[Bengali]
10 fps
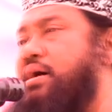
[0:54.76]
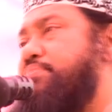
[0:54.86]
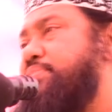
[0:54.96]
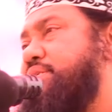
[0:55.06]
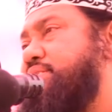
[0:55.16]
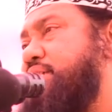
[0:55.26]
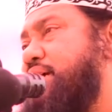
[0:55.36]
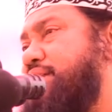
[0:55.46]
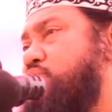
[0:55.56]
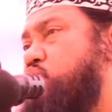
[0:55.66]
আপনি
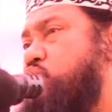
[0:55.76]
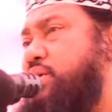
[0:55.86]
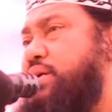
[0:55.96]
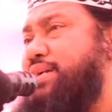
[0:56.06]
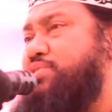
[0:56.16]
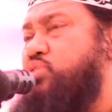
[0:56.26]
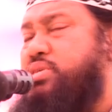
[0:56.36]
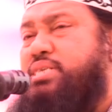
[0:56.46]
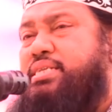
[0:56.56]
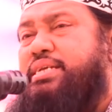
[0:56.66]
সেই নূরকে
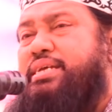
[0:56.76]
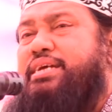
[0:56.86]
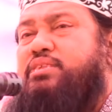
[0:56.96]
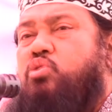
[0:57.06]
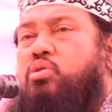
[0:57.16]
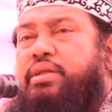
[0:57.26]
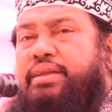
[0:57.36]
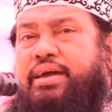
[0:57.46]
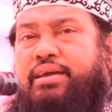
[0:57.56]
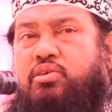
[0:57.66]
রাসুলের সাথে রিলেট করলেন
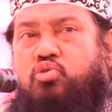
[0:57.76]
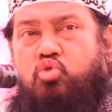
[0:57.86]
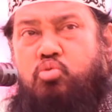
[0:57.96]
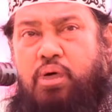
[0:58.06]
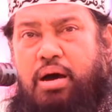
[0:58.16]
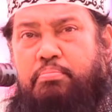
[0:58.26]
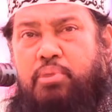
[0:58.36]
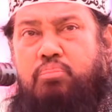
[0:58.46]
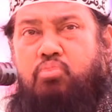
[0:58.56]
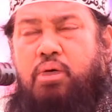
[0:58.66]
কেন নূর
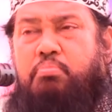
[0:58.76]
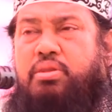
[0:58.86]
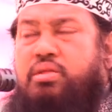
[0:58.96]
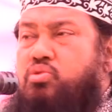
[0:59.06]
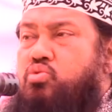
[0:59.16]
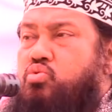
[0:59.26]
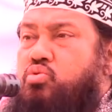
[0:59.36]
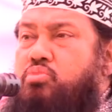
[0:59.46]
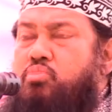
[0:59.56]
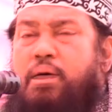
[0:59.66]
মোহাম্মদ মোহাম্মদের নূর
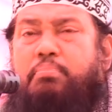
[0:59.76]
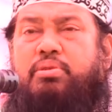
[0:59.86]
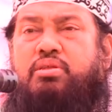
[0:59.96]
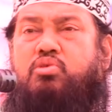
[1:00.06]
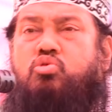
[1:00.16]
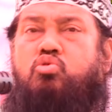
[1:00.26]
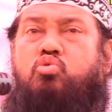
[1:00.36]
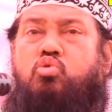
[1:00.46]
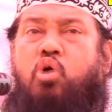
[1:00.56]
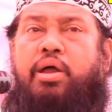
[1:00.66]
মোহাম্মদের কোনো
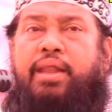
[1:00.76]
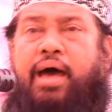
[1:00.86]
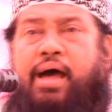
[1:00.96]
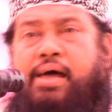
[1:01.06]
নূর হয় না